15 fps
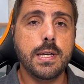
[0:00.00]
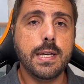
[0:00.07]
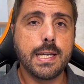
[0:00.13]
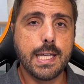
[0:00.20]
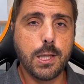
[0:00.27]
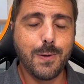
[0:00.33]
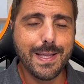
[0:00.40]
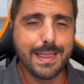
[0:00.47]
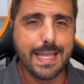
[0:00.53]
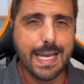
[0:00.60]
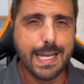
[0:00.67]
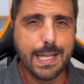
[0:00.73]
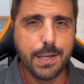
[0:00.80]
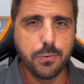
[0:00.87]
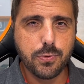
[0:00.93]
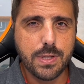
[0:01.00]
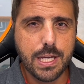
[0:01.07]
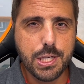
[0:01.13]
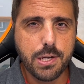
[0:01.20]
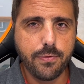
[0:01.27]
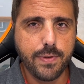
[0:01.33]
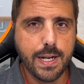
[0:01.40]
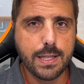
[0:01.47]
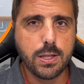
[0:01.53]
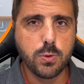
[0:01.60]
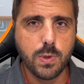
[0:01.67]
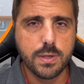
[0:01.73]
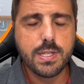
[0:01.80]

que não é técnico desde a virada do ano.